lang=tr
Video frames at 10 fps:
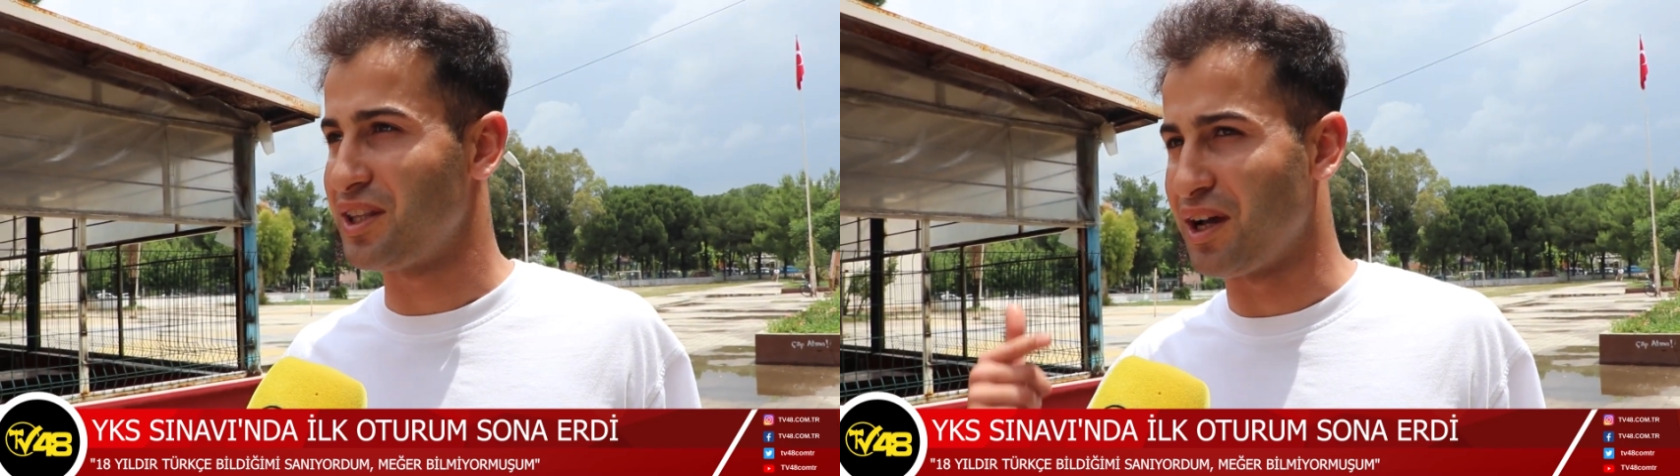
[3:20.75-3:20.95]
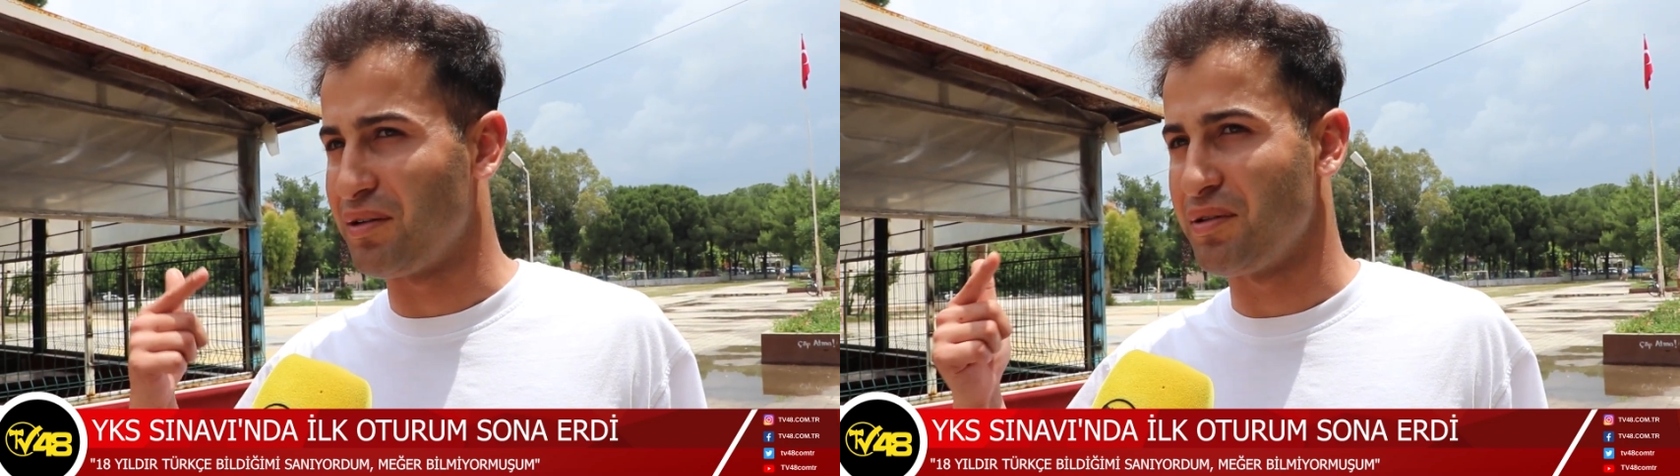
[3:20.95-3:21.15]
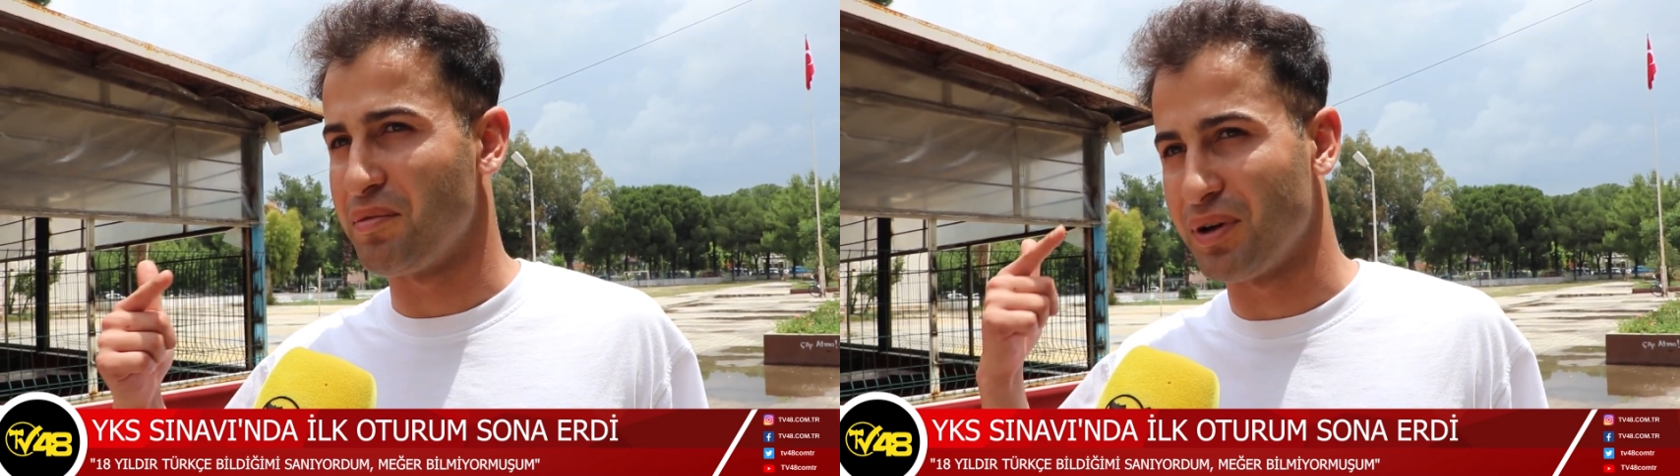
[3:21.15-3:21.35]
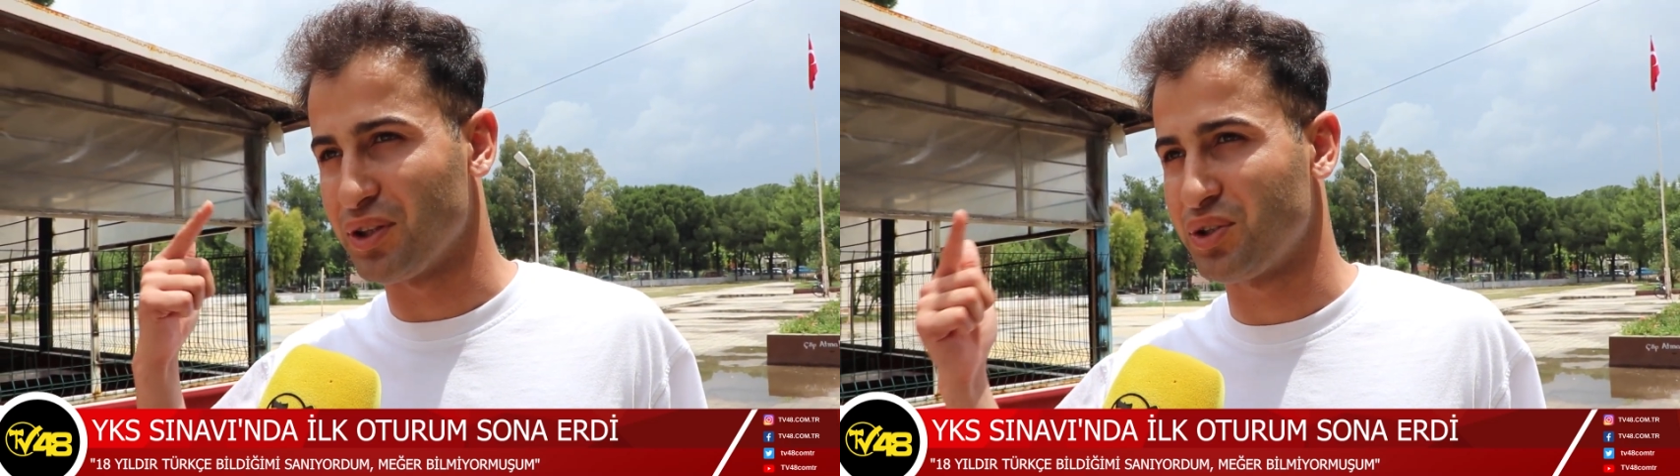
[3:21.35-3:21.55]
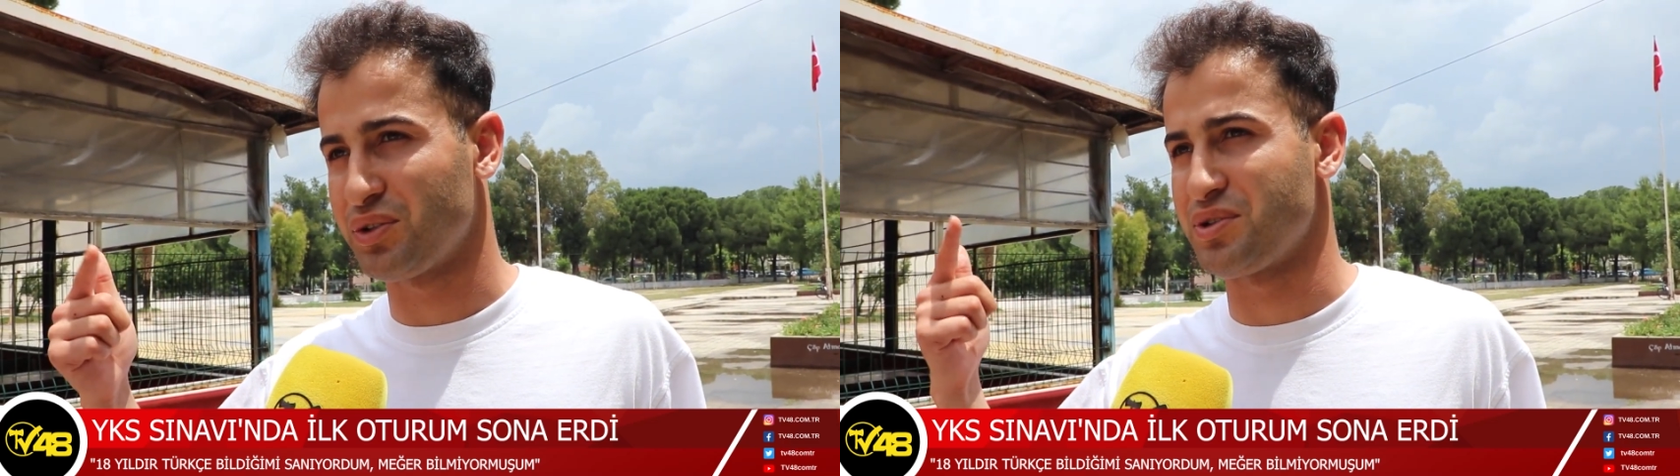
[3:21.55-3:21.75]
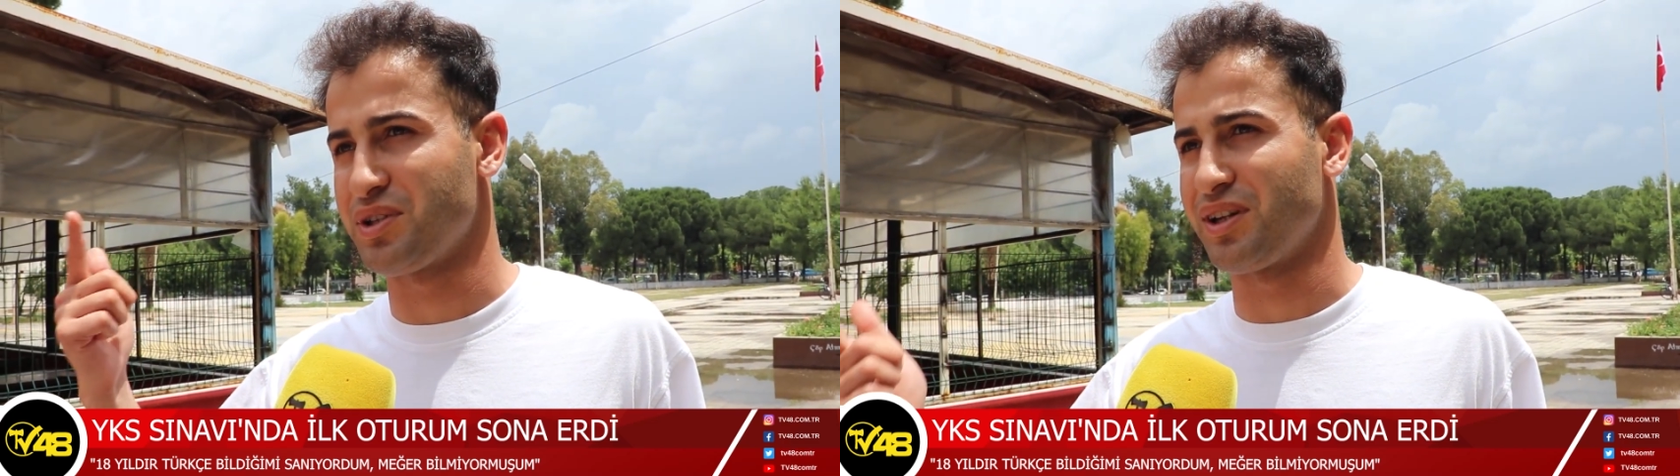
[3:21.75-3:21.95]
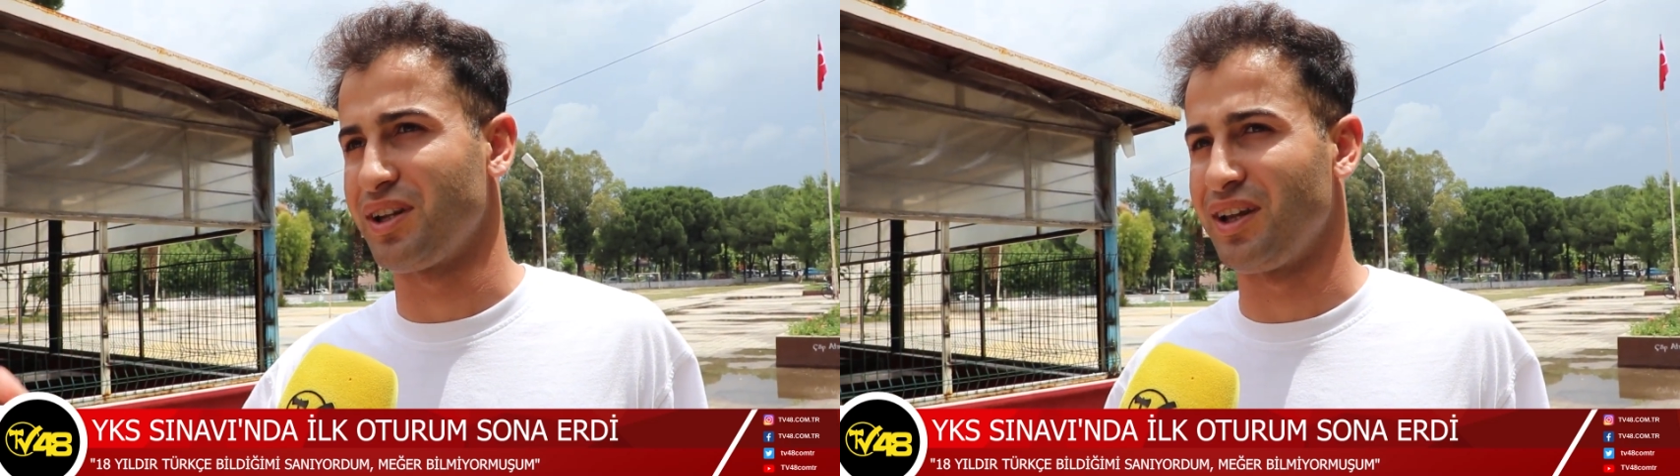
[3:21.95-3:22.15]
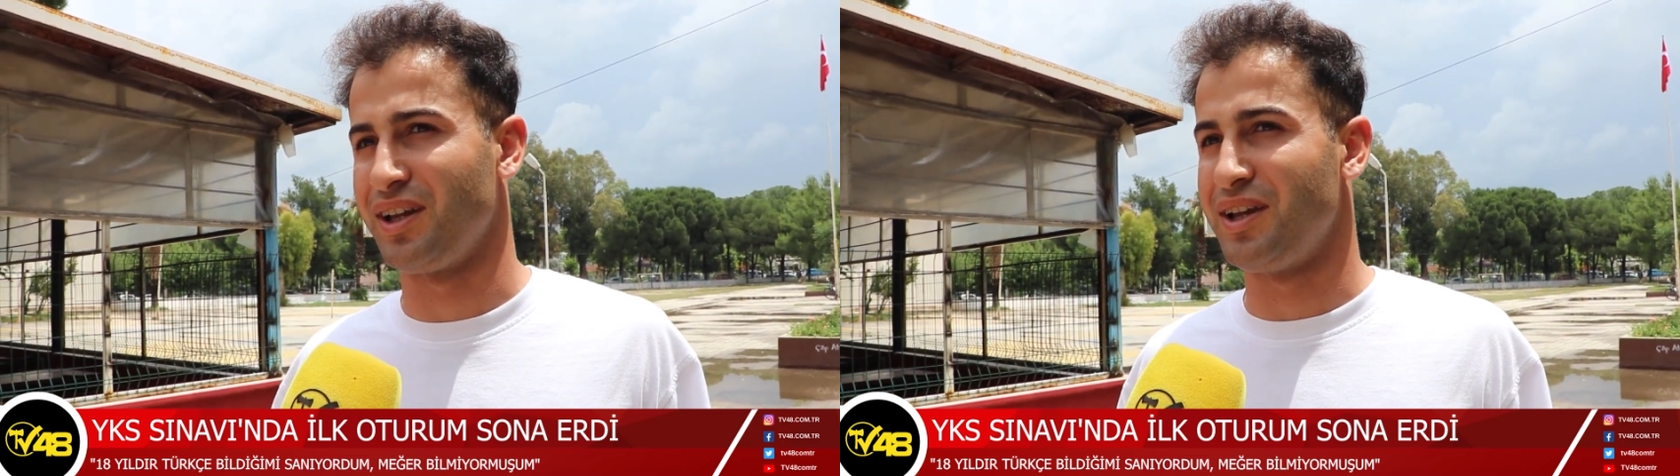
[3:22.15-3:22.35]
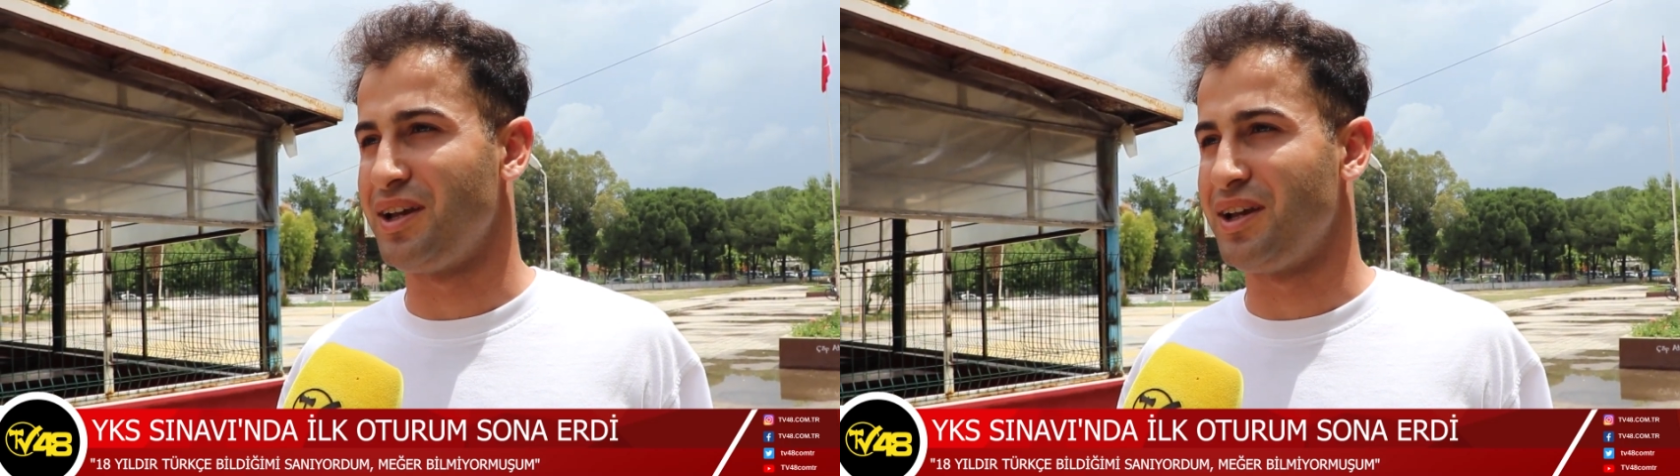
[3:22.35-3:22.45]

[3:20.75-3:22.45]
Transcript: Tamamen mantık üzerine.